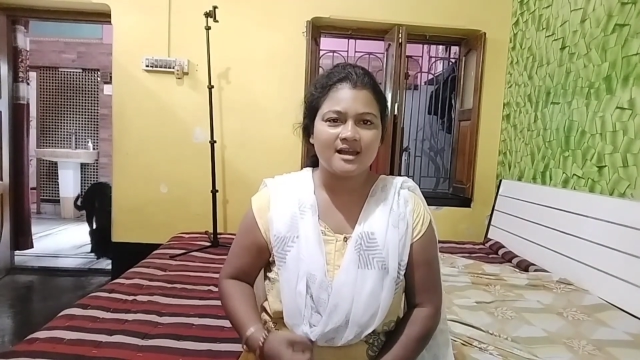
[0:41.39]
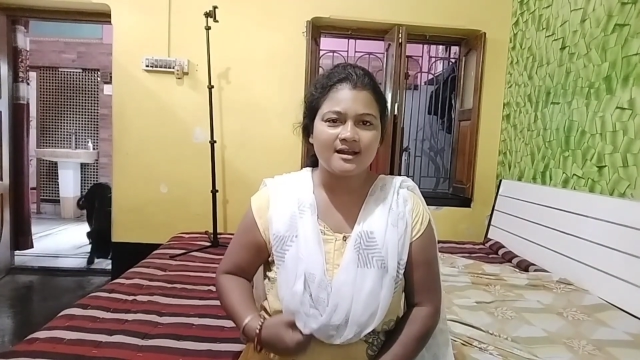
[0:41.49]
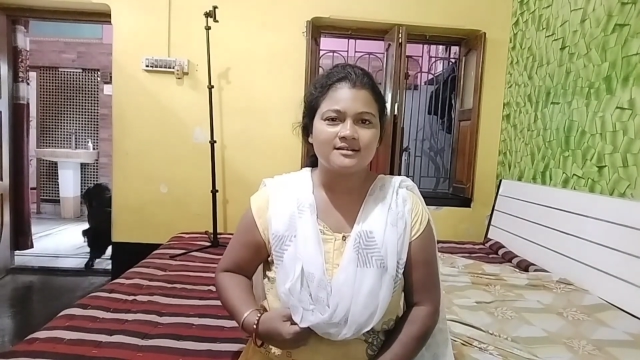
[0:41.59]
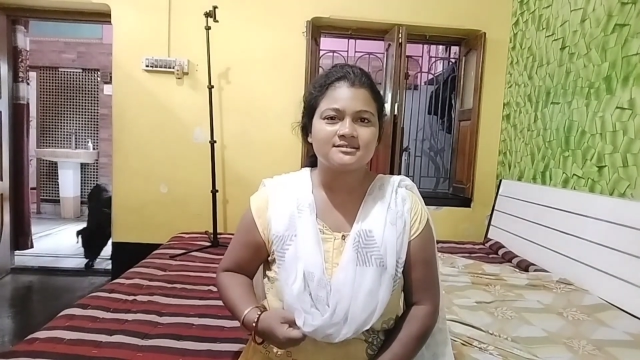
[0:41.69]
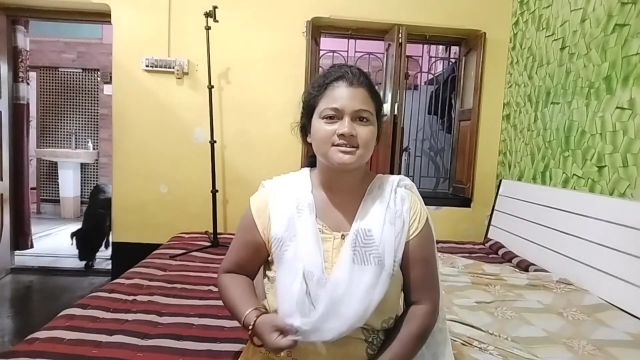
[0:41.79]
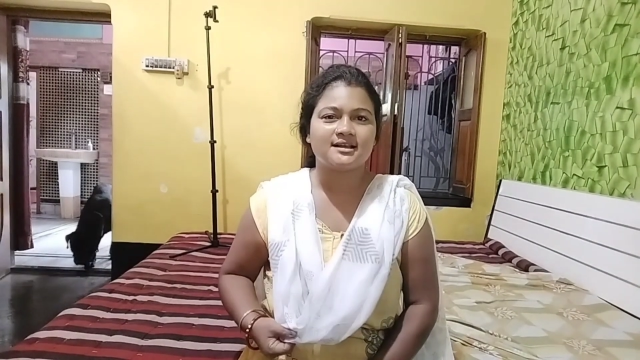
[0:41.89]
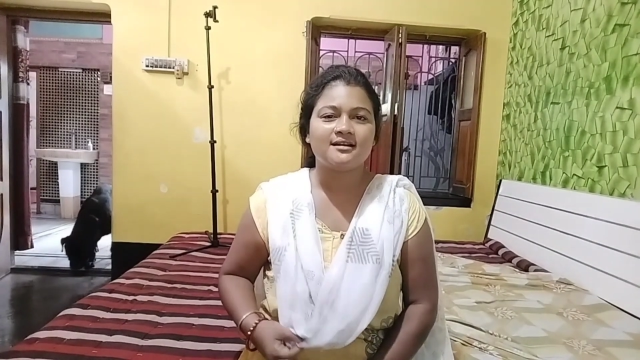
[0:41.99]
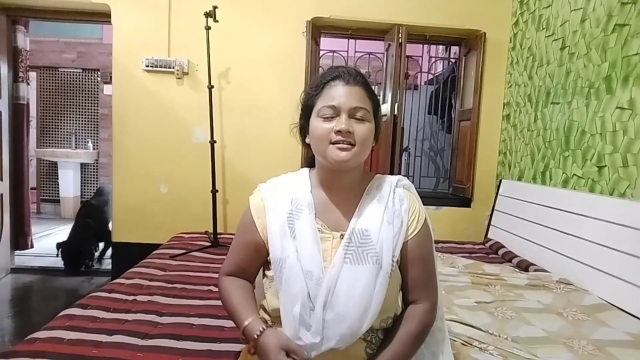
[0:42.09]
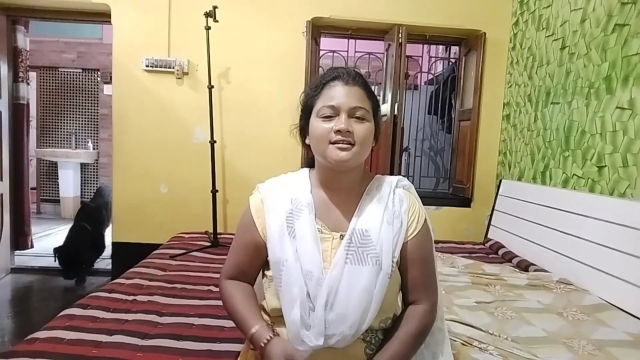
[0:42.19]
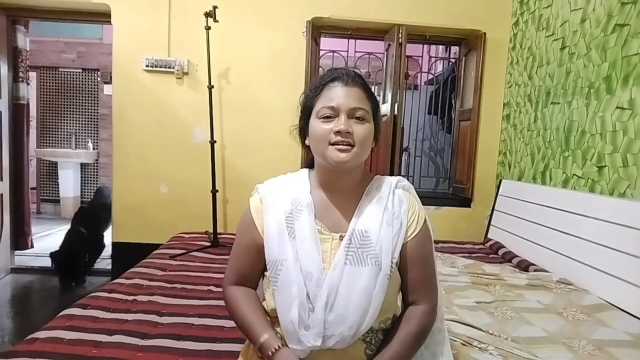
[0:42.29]
চা খাচ্ছি
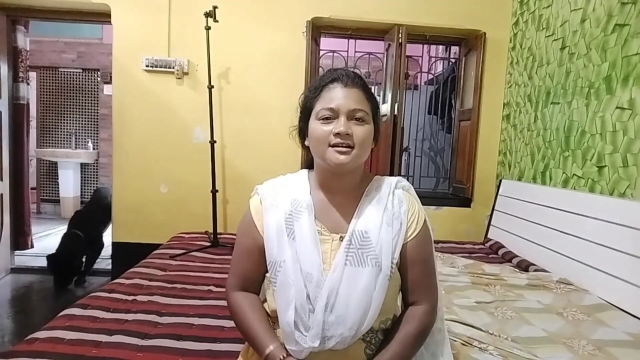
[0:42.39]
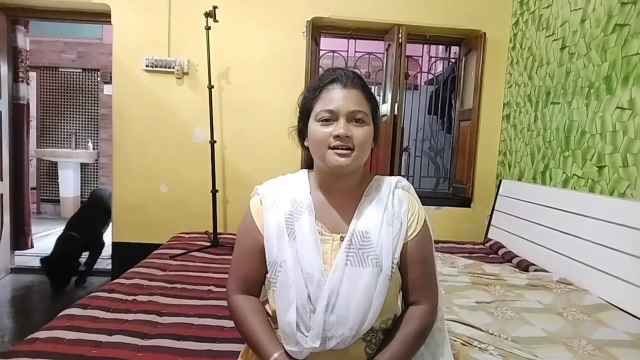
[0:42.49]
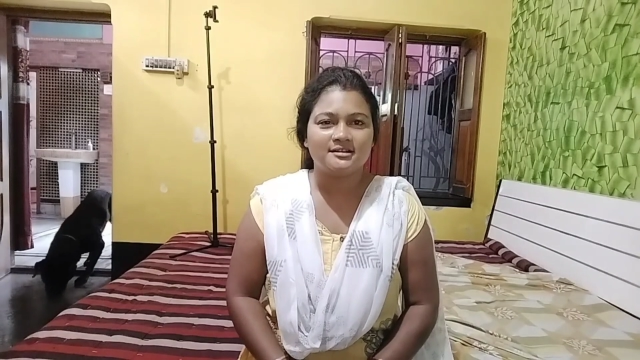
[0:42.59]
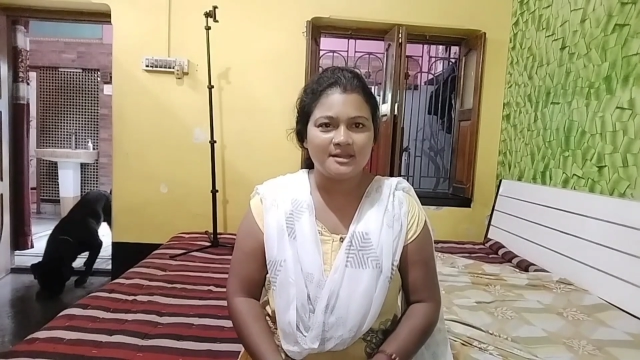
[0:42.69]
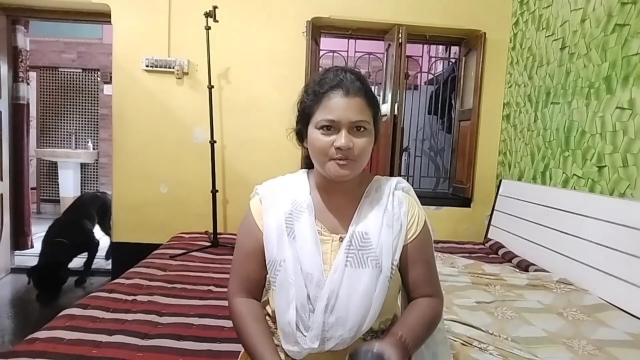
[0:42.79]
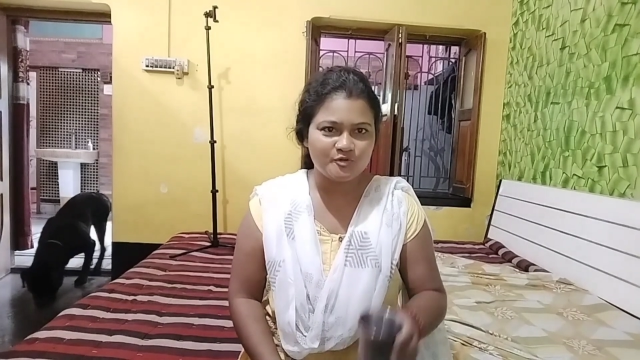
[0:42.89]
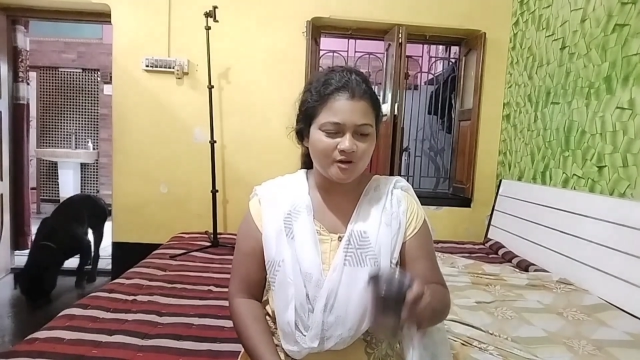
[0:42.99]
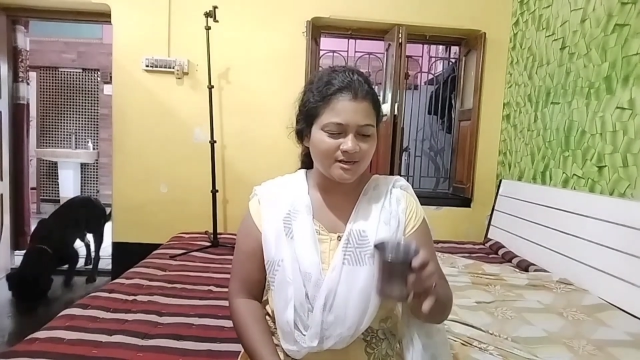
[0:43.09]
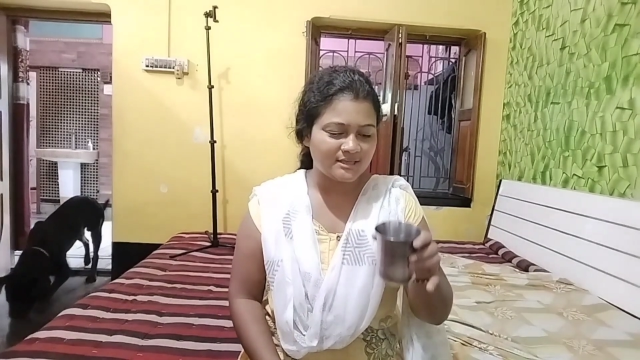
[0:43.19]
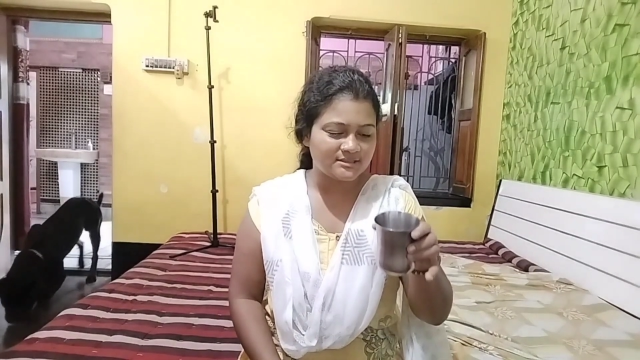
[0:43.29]
না লেবু
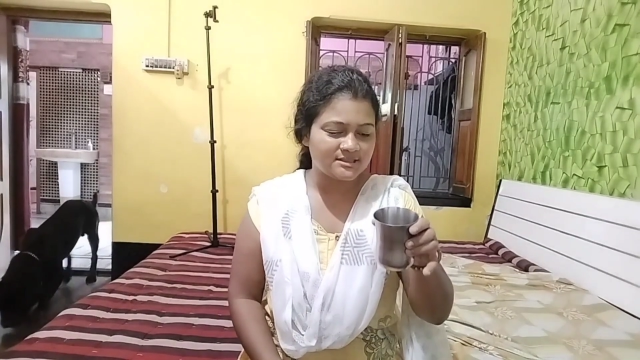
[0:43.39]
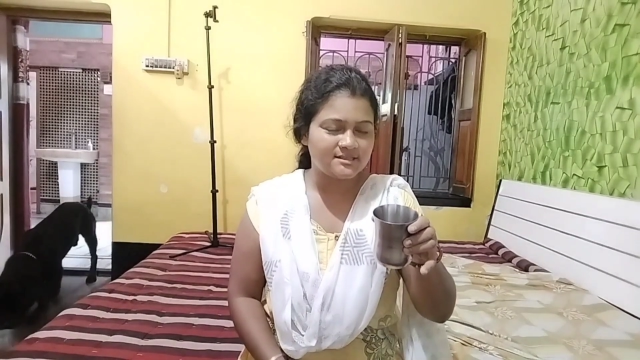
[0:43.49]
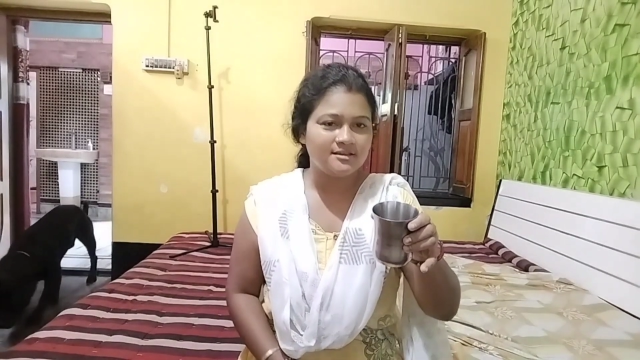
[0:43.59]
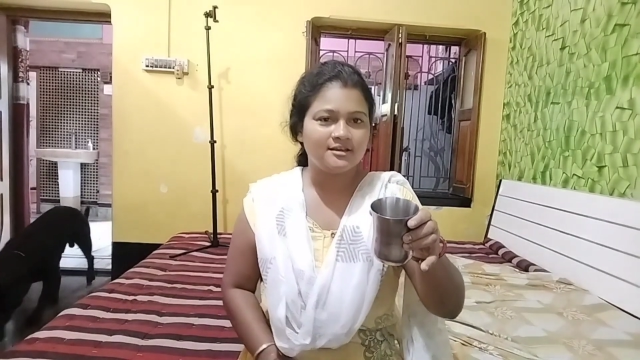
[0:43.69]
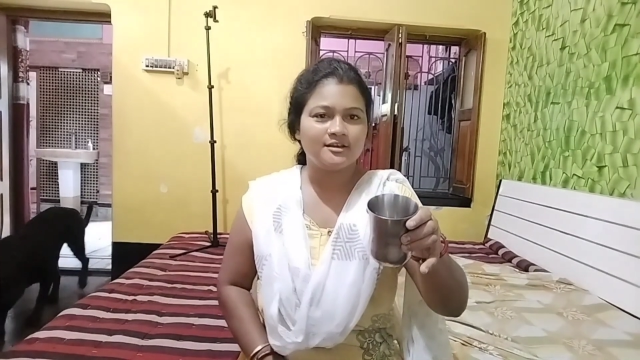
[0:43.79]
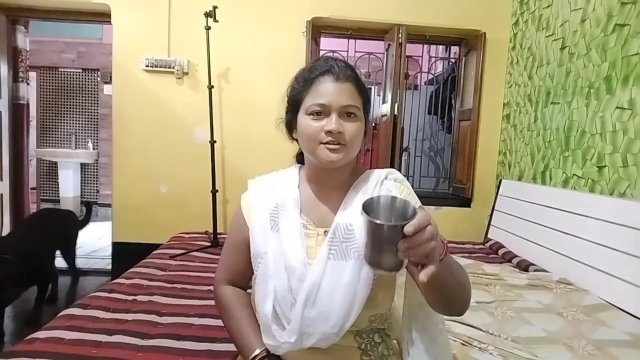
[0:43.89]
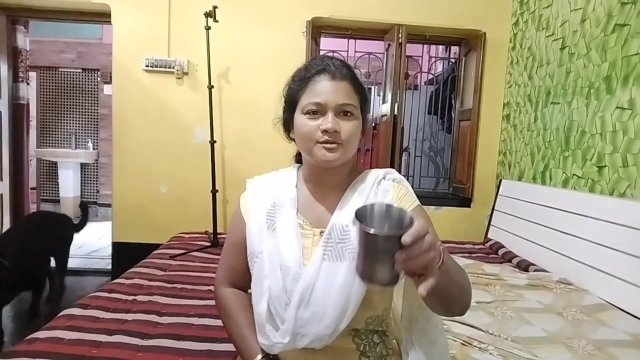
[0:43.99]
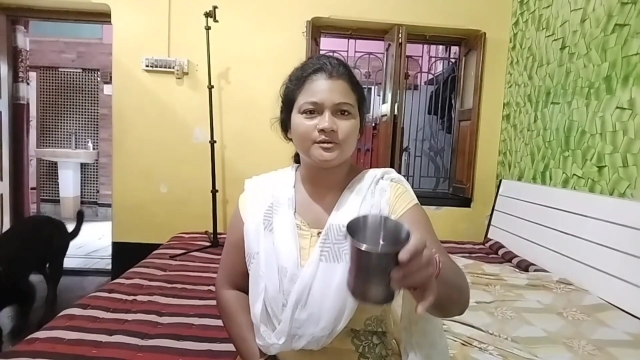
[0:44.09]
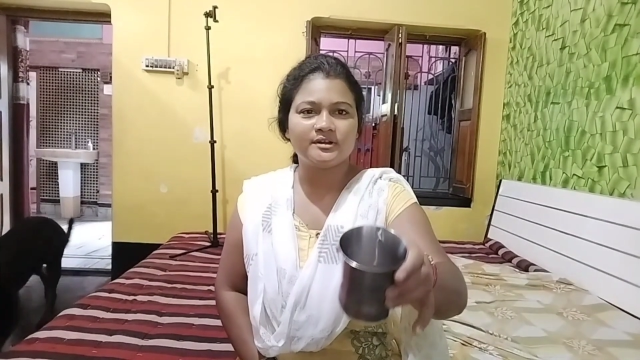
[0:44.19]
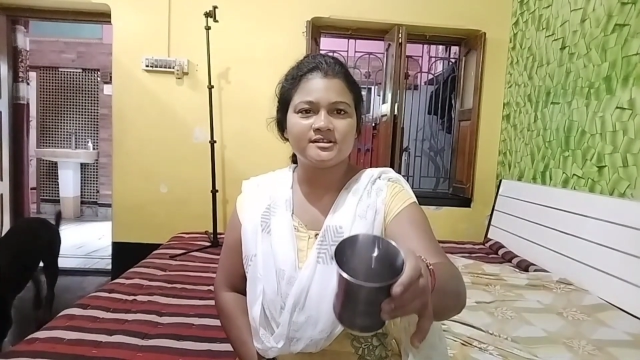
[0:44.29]
জল খাচ্ছি
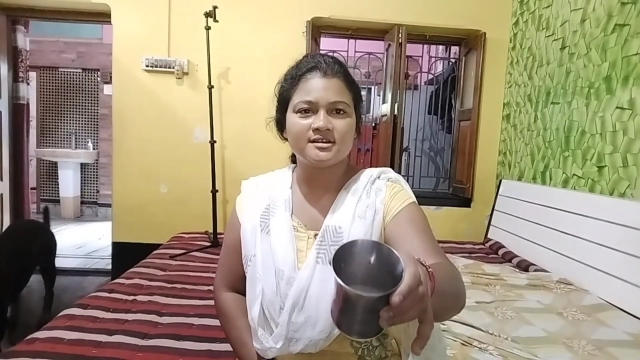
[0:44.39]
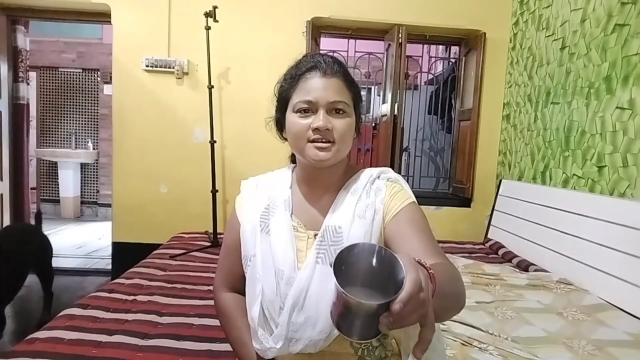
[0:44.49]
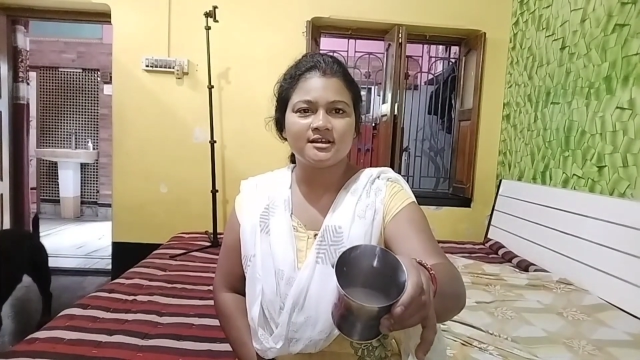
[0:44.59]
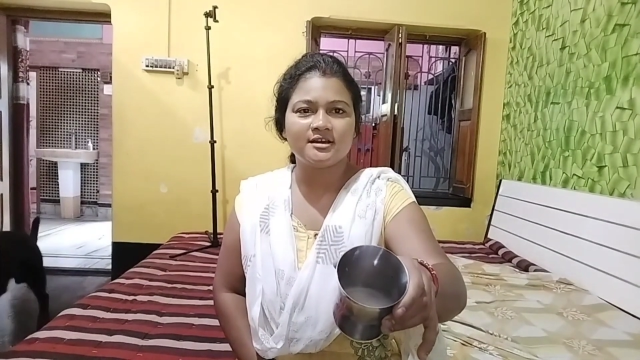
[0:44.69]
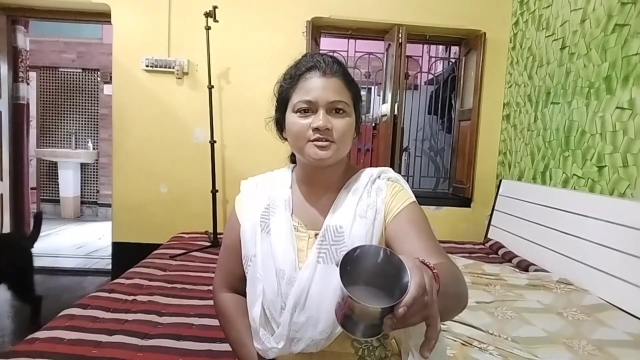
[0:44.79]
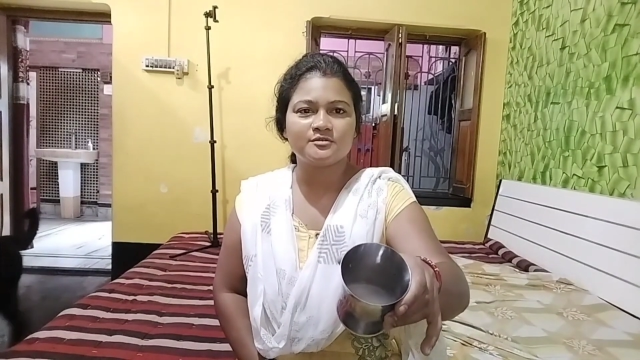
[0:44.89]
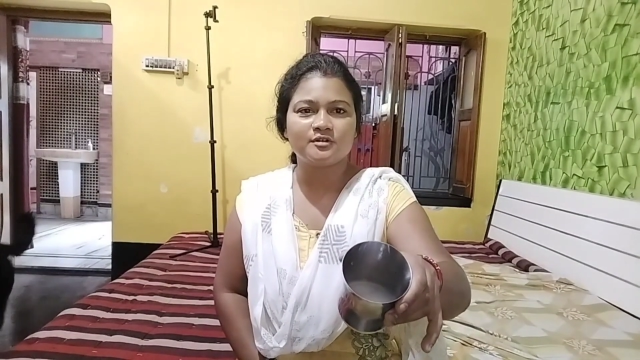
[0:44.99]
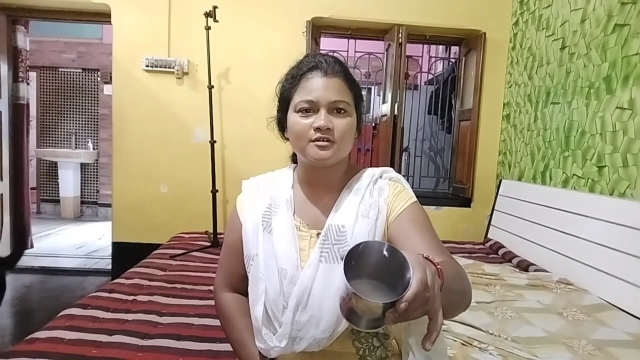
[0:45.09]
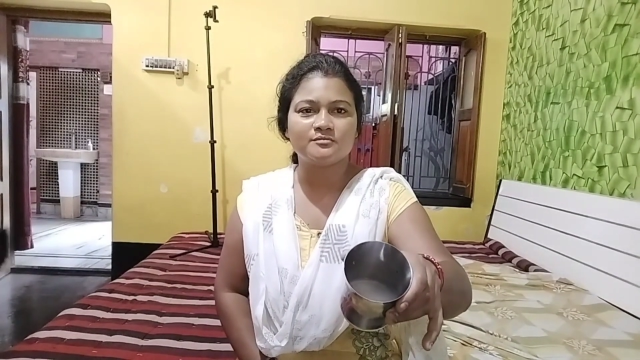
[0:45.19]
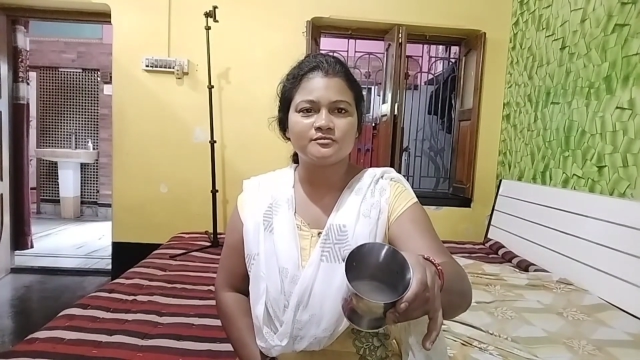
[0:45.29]
তো এই যে একটু
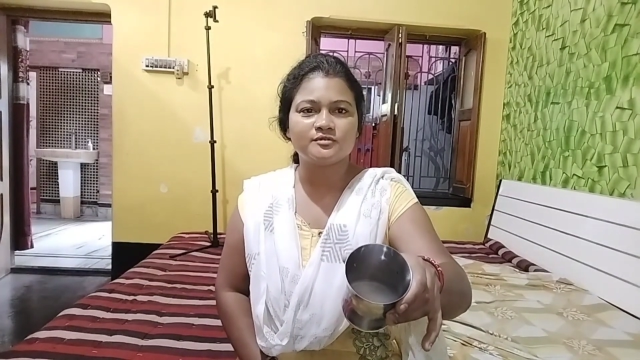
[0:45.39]
গরম